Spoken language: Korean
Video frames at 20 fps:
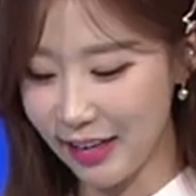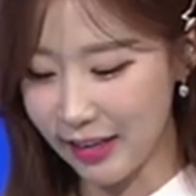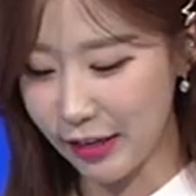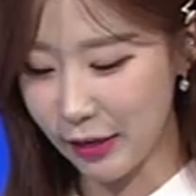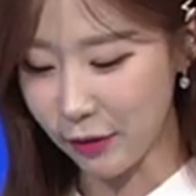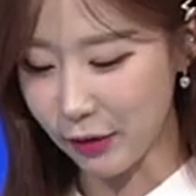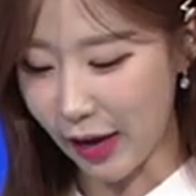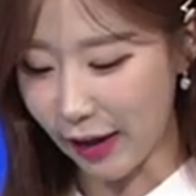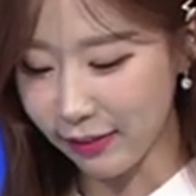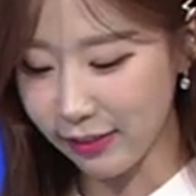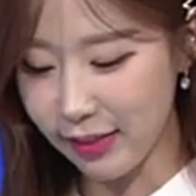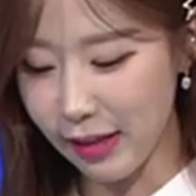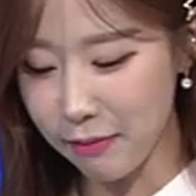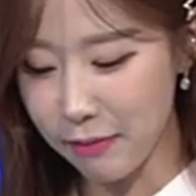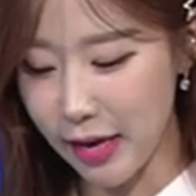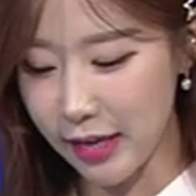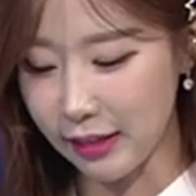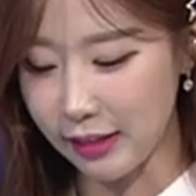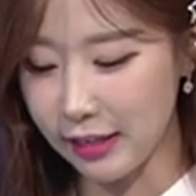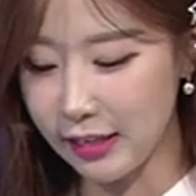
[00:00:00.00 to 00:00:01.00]
그리고
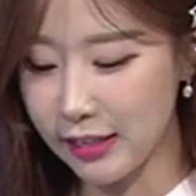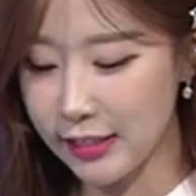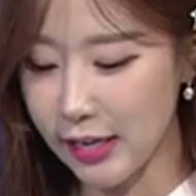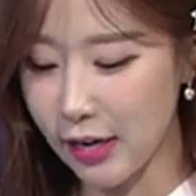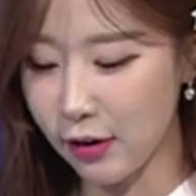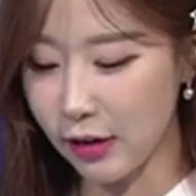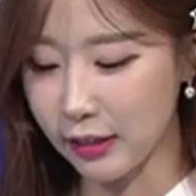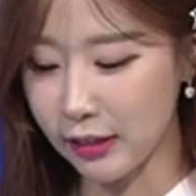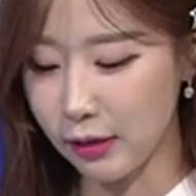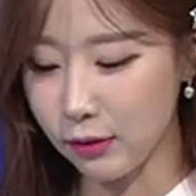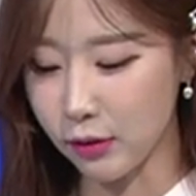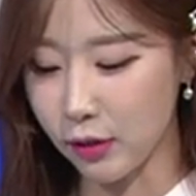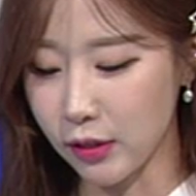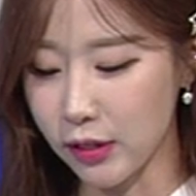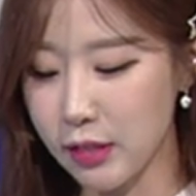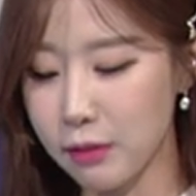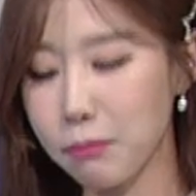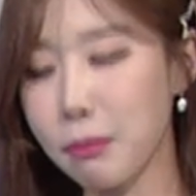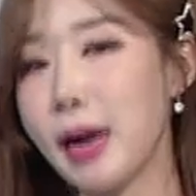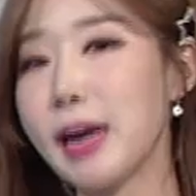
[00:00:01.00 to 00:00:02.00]
라떼맨 이재영
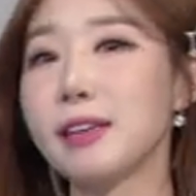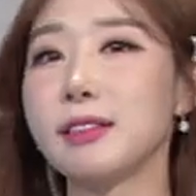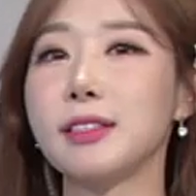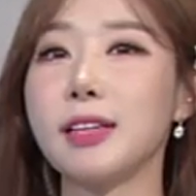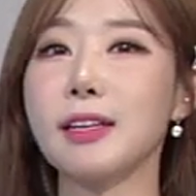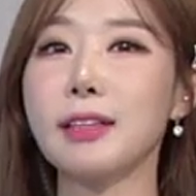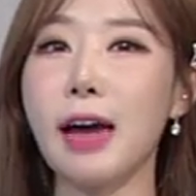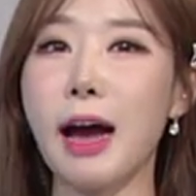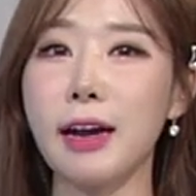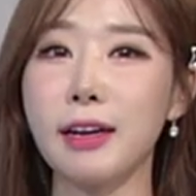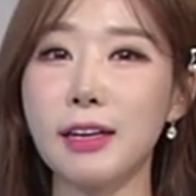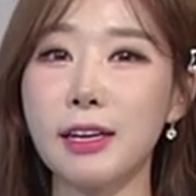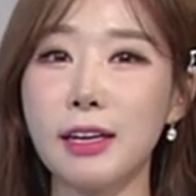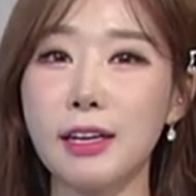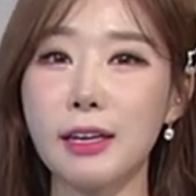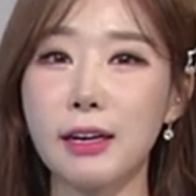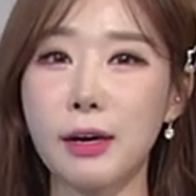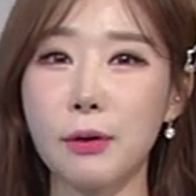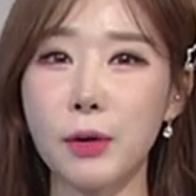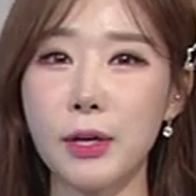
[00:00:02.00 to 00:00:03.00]
아나운서는 8세 다리
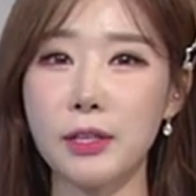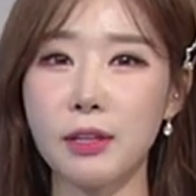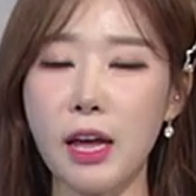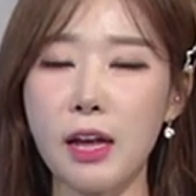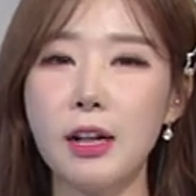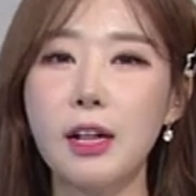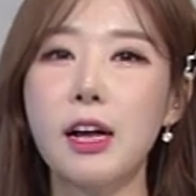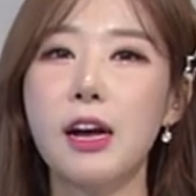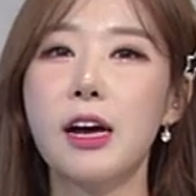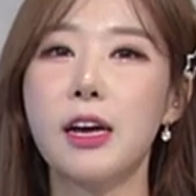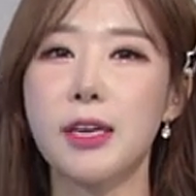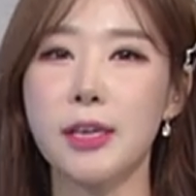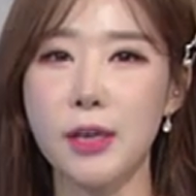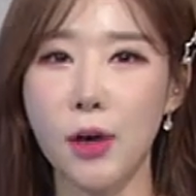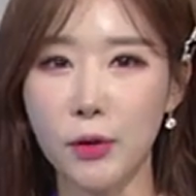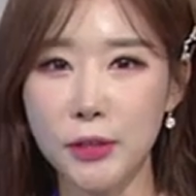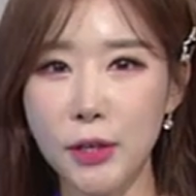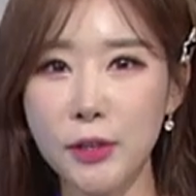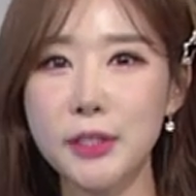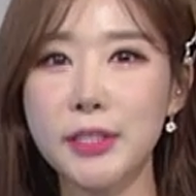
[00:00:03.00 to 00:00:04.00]
길이라고 했는데
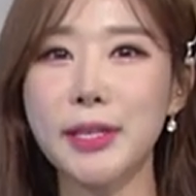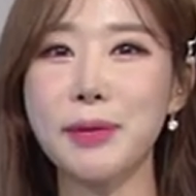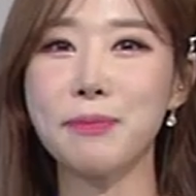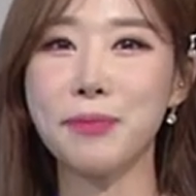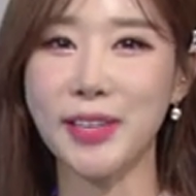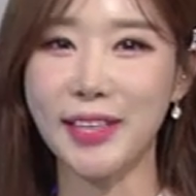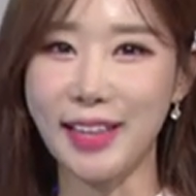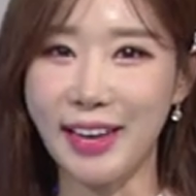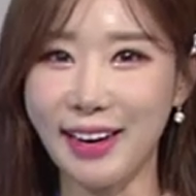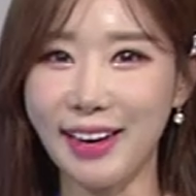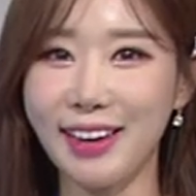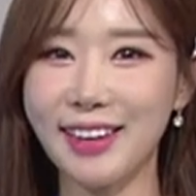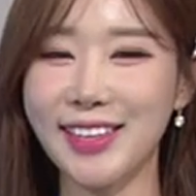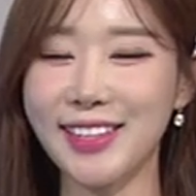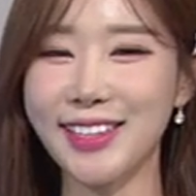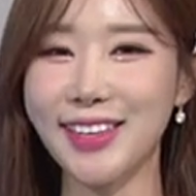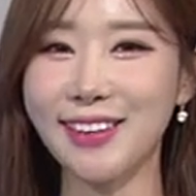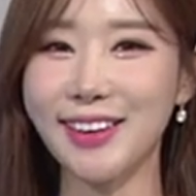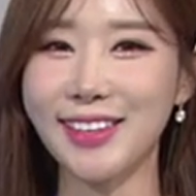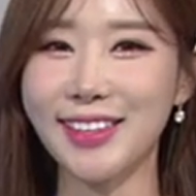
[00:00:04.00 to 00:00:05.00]
여섯 세입니다
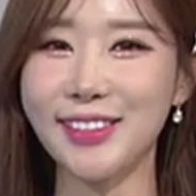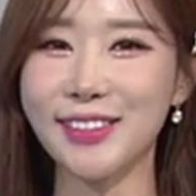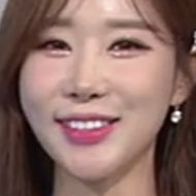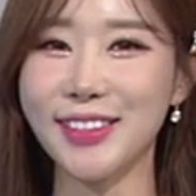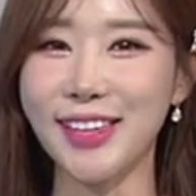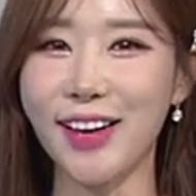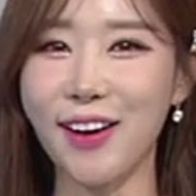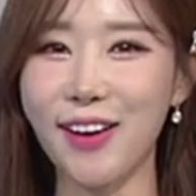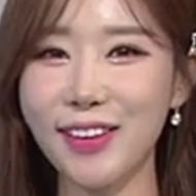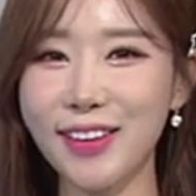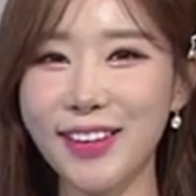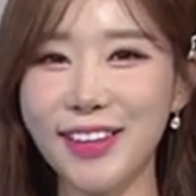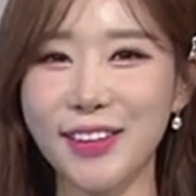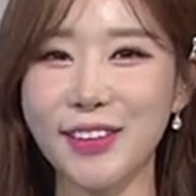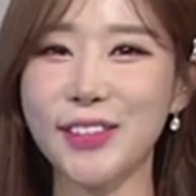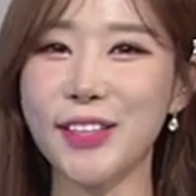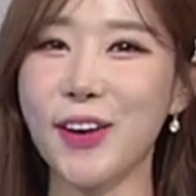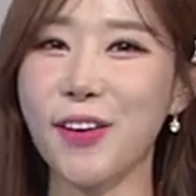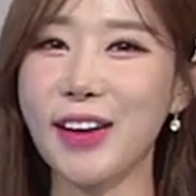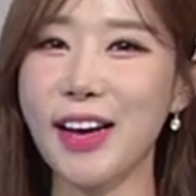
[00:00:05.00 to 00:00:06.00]
이재영 아나운서.
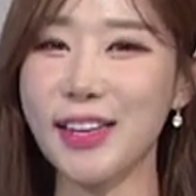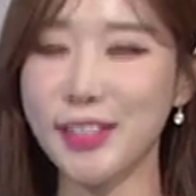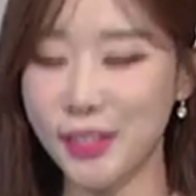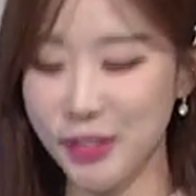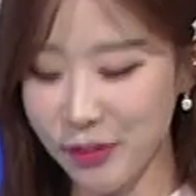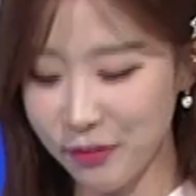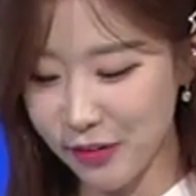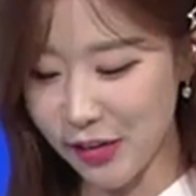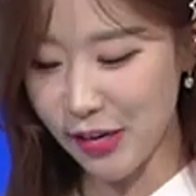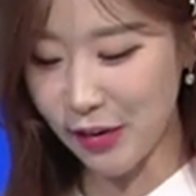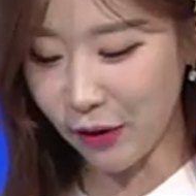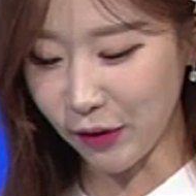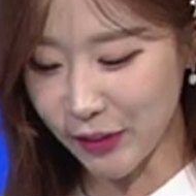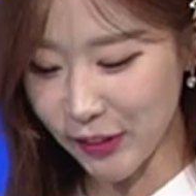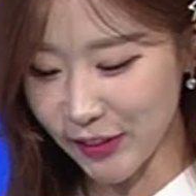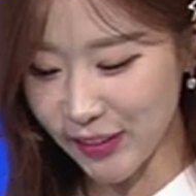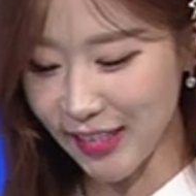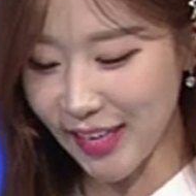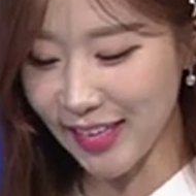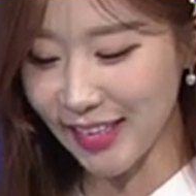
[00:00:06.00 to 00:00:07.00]
그리고 저랑
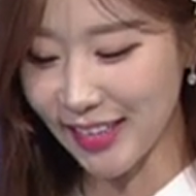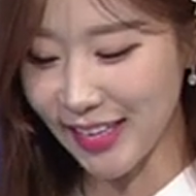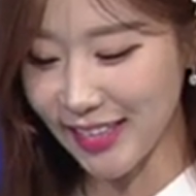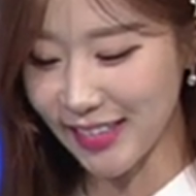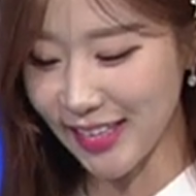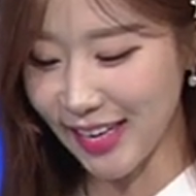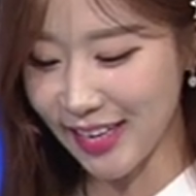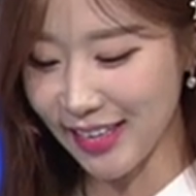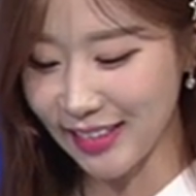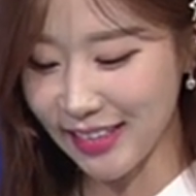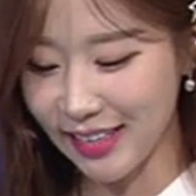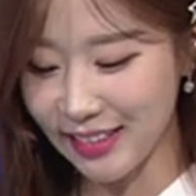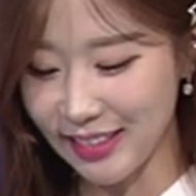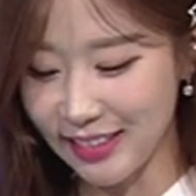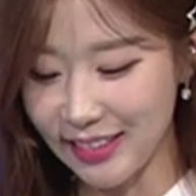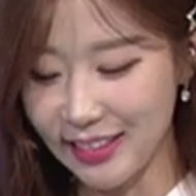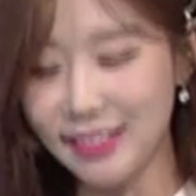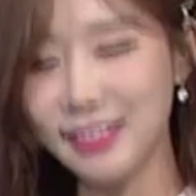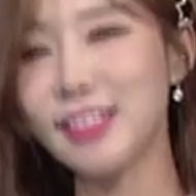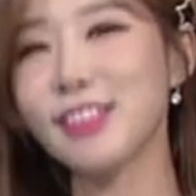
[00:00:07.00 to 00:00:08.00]
스물여섯 살이나 차이가
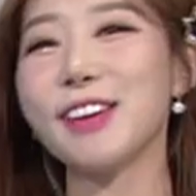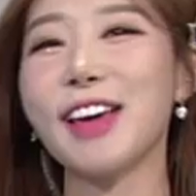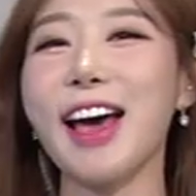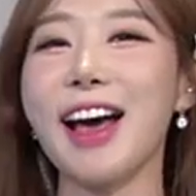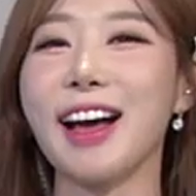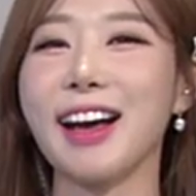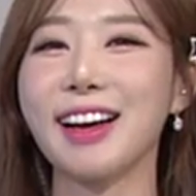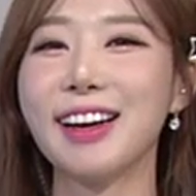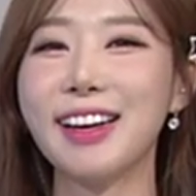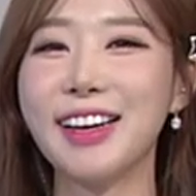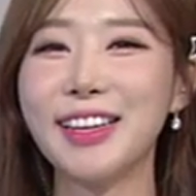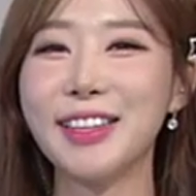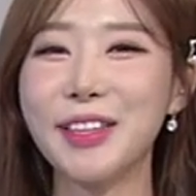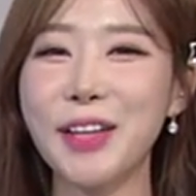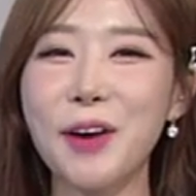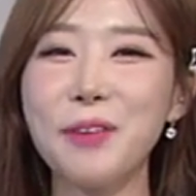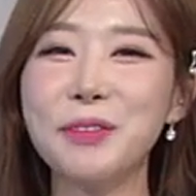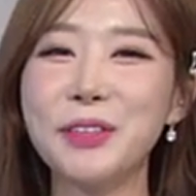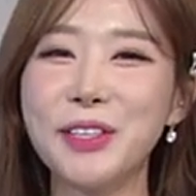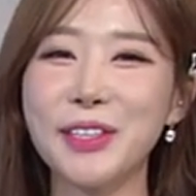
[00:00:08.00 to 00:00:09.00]
나는 은유양.
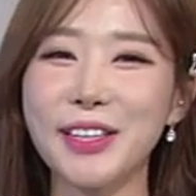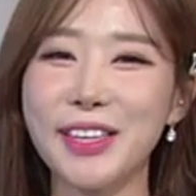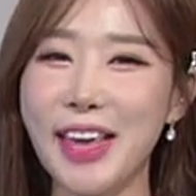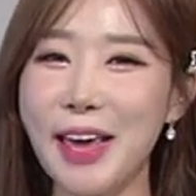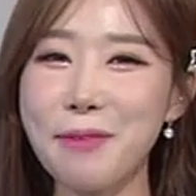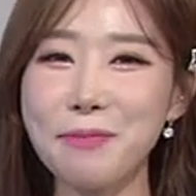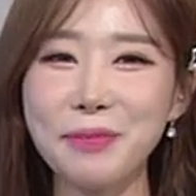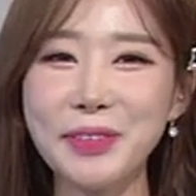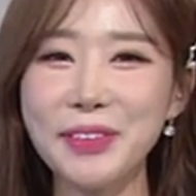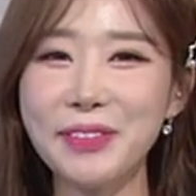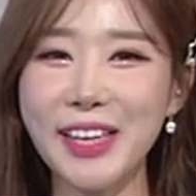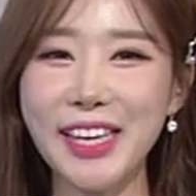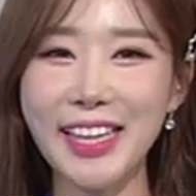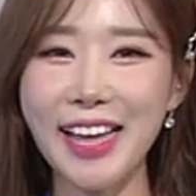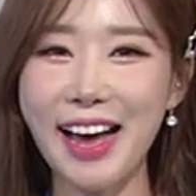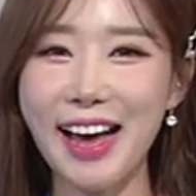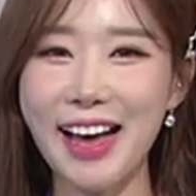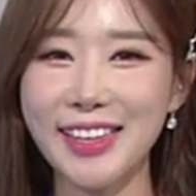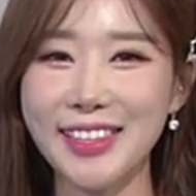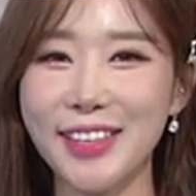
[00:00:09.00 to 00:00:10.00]
너무
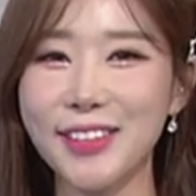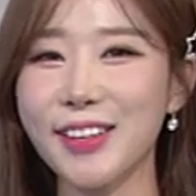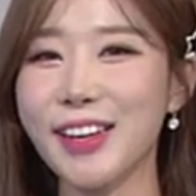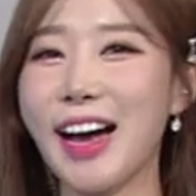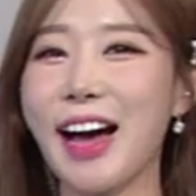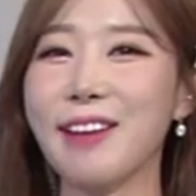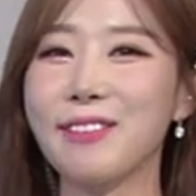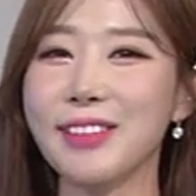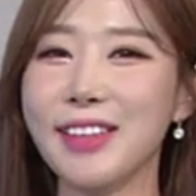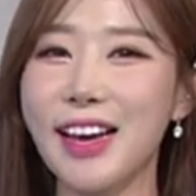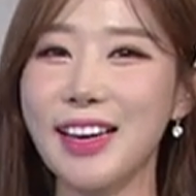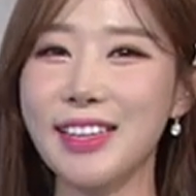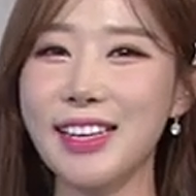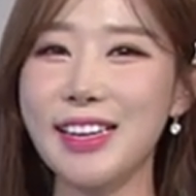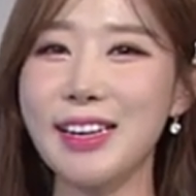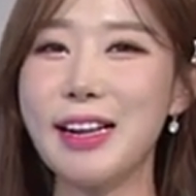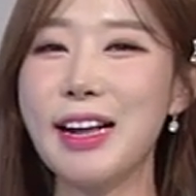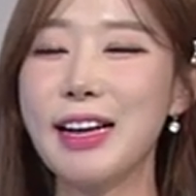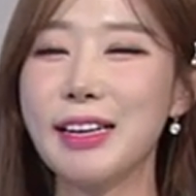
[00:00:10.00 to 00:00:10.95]
예쁩니다. 저도 감탄을